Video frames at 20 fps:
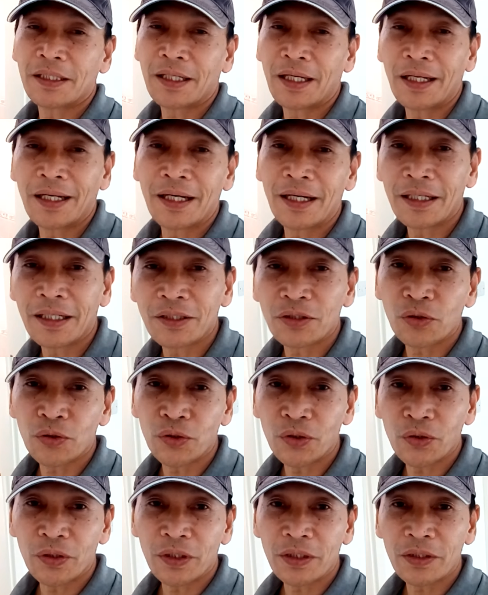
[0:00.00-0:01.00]
Kailangan
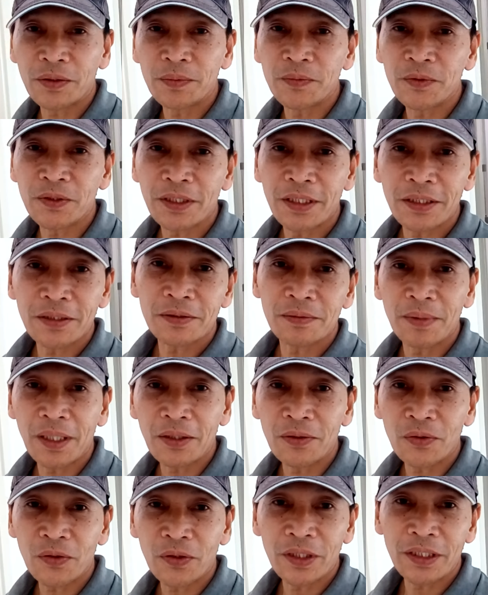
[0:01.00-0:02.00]
tuyuin ko muna yan
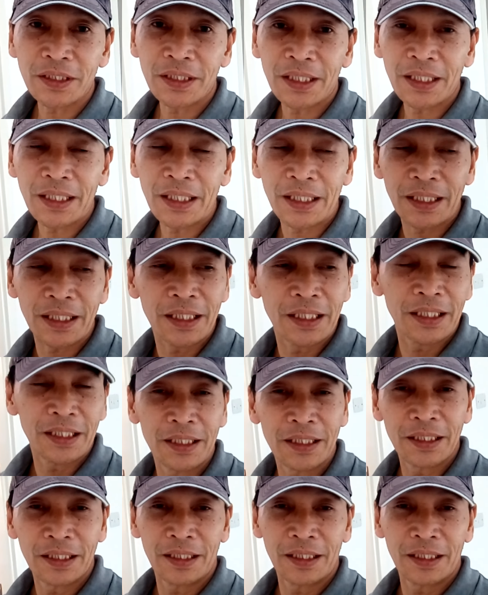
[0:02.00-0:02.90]
bago ko i-drill.